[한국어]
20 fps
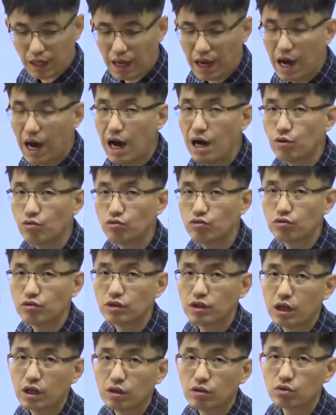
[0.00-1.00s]

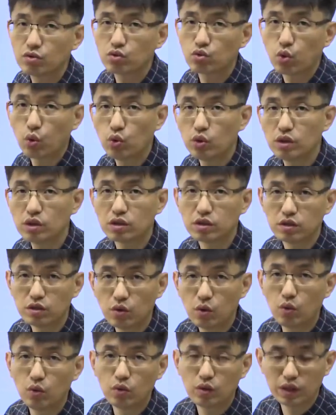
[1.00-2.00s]
한국은행으로 돈이
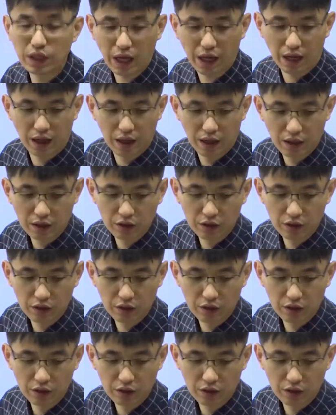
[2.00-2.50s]
들어온다.